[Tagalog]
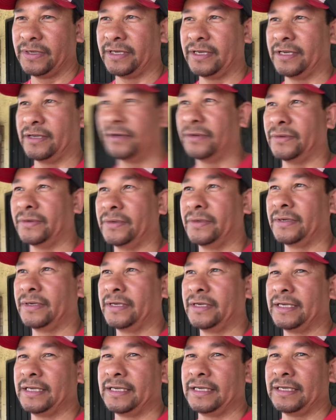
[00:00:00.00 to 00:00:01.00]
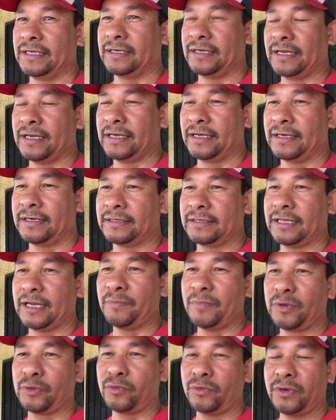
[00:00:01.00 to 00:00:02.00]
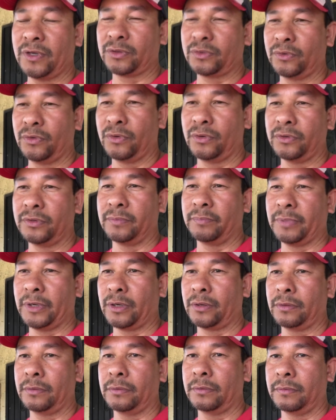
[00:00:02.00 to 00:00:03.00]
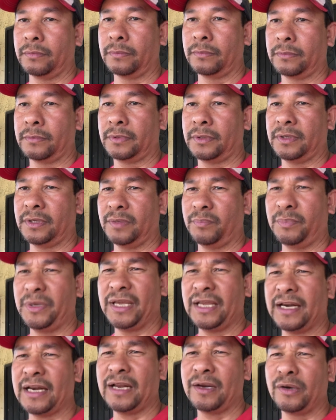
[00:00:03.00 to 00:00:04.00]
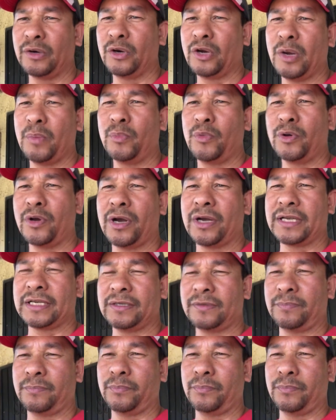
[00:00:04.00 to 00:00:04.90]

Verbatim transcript: ano na tikman ko na to noon pero birang lang po, ako,